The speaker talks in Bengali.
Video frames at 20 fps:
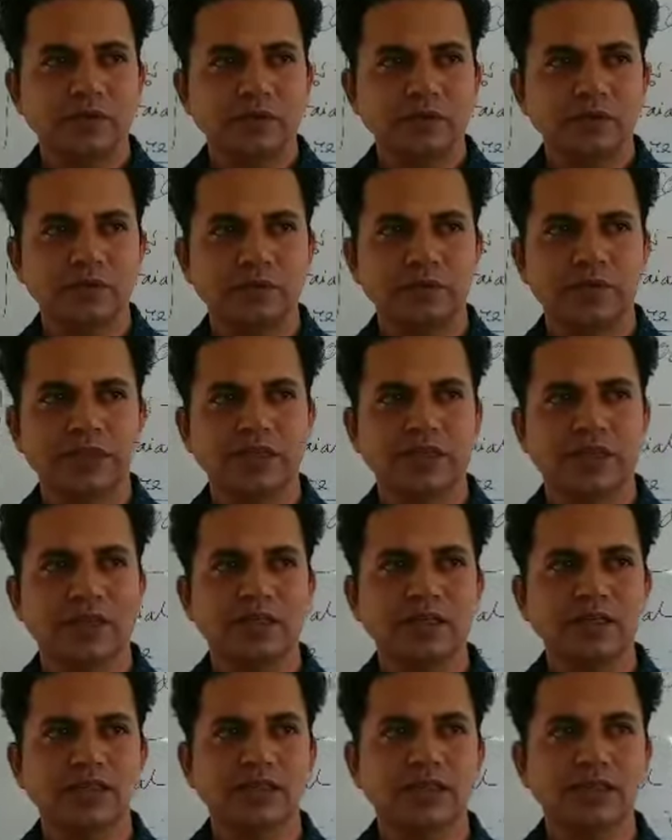তোমরা যারা
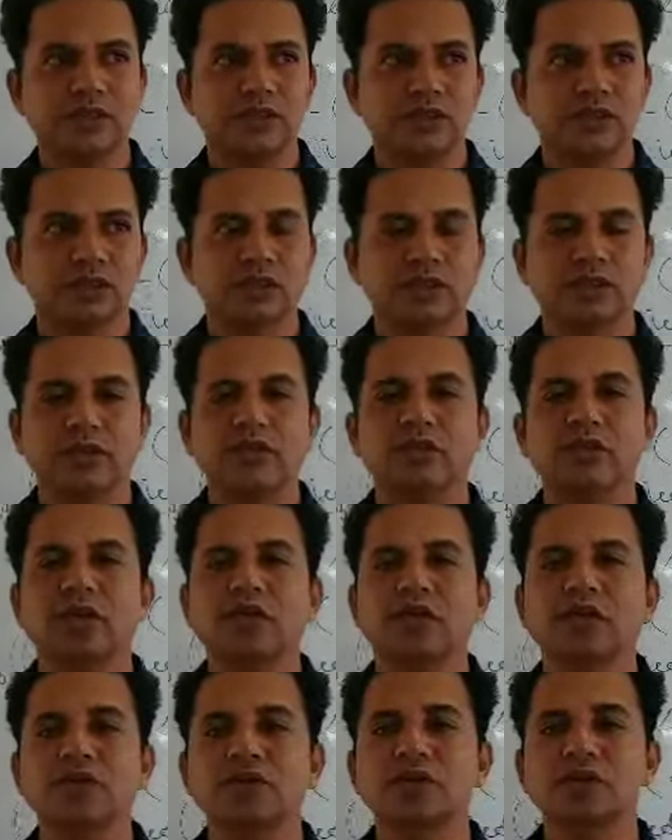সতেরো
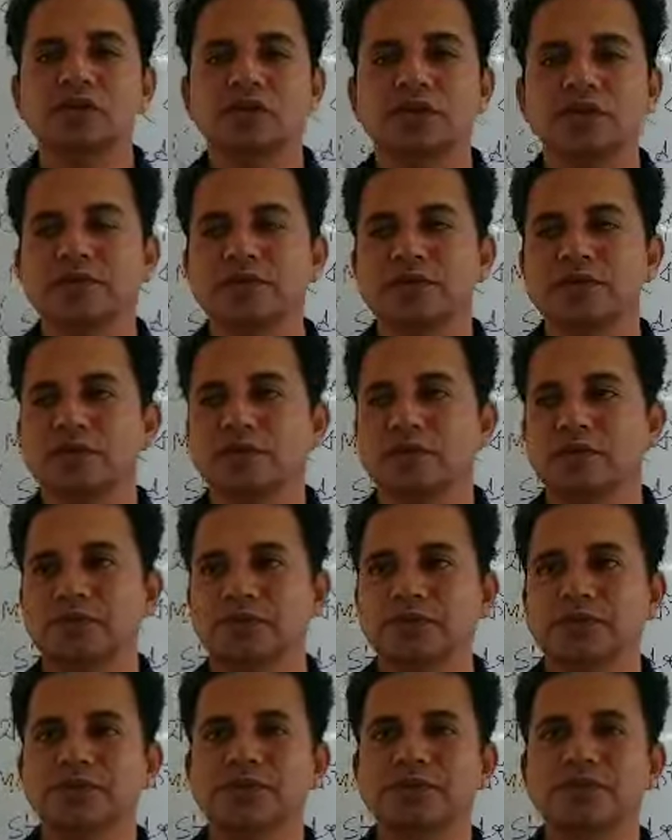আঠারো শিক্ষাবর্ষে
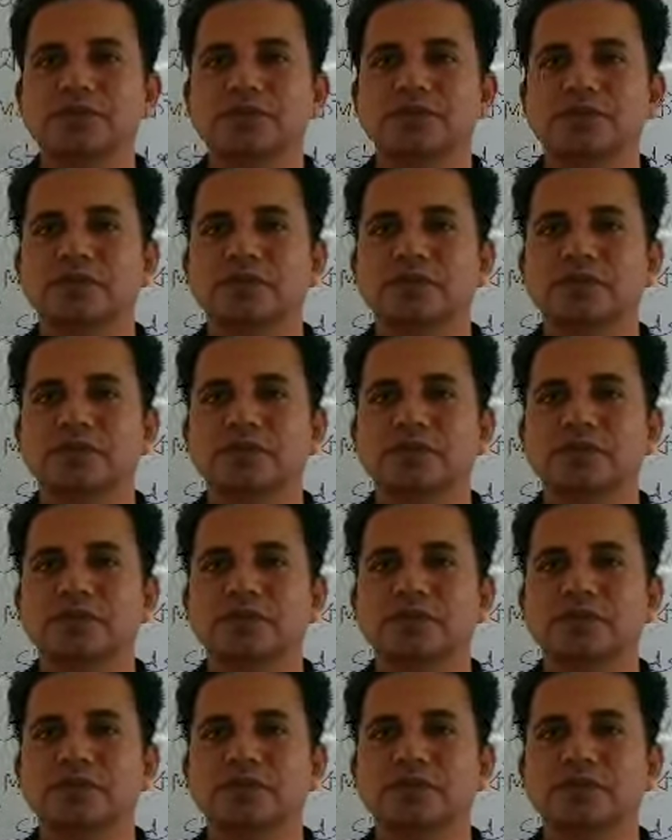ভর্তি হয়েছ